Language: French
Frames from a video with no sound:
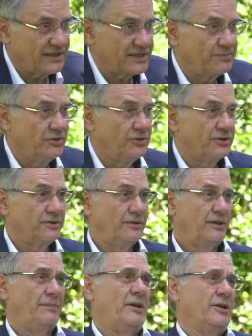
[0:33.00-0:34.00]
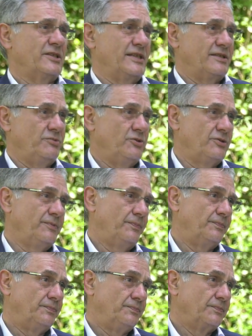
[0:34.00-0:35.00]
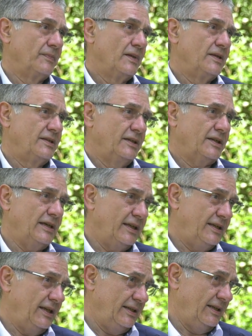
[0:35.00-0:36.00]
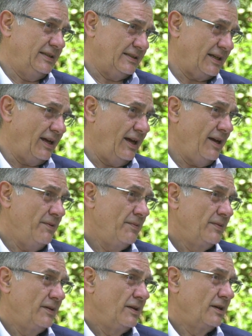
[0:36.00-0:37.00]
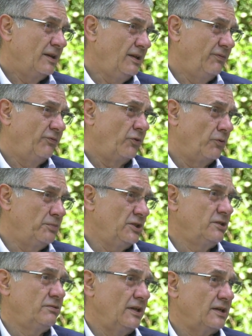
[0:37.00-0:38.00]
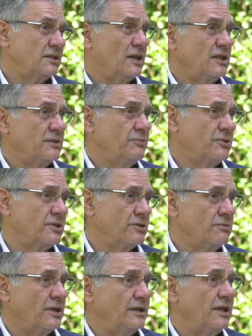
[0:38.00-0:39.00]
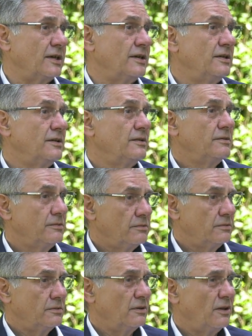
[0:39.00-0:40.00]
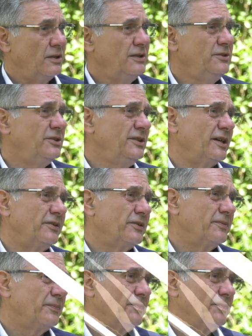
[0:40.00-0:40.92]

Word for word: 16 minutes. Les meilleures 16 minutes. C'est-à-dire qu'il y, a des trains qui font Bischwiller-Strasbourg sans aucun arrêt, en ligne directe.